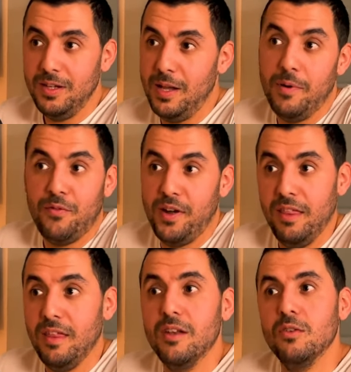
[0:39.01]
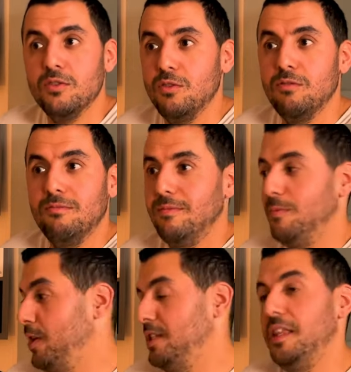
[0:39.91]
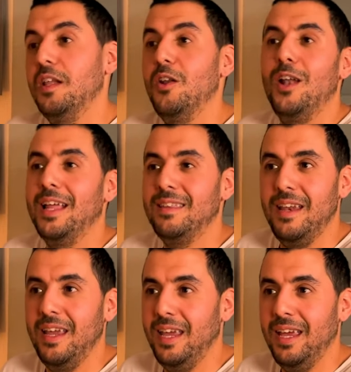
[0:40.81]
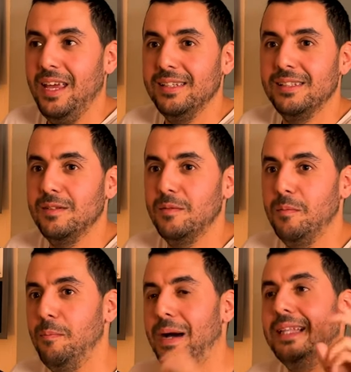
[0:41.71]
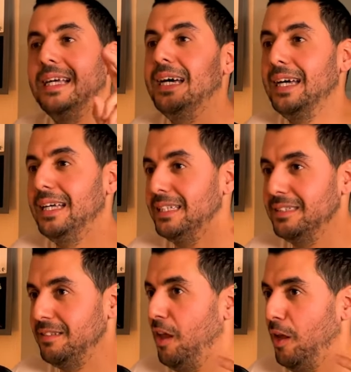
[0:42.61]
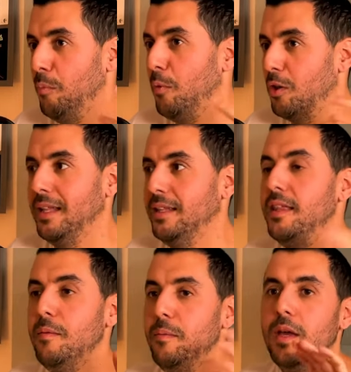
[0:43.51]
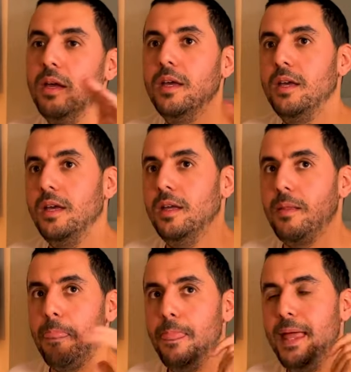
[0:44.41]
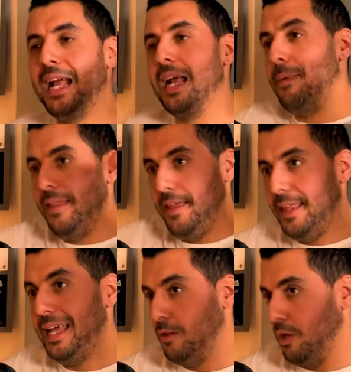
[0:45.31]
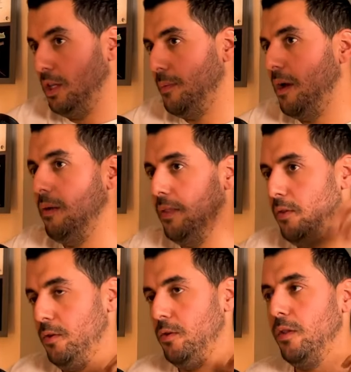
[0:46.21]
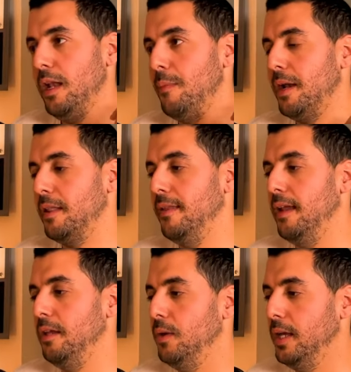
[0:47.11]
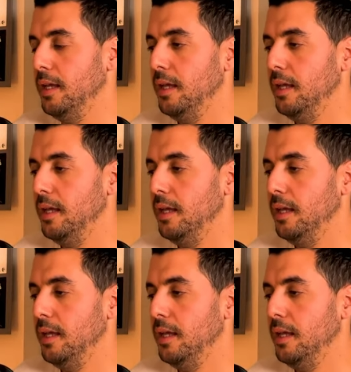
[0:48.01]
Las preferencias, ¿no? Son, por así decirlo, las tres patas importantes de, de, la capa de datos, estamos hablando, ¿no? De la parte de la UI.